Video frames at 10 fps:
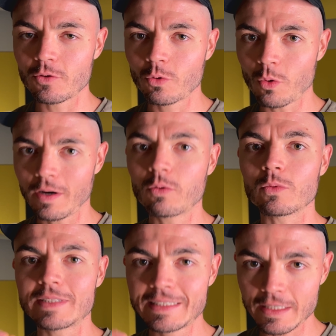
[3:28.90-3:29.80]
de croire
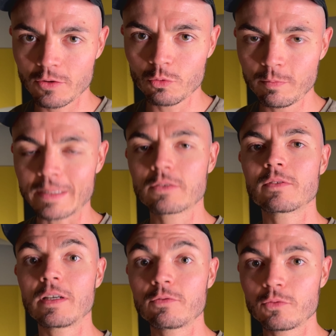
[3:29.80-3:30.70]
qu'on sait tout parce
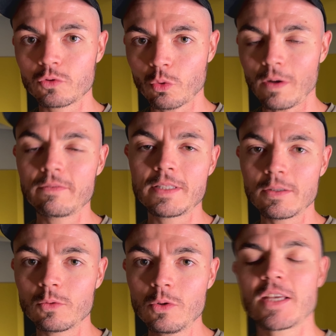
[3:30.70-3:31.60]
qu'on a vu trois vidéos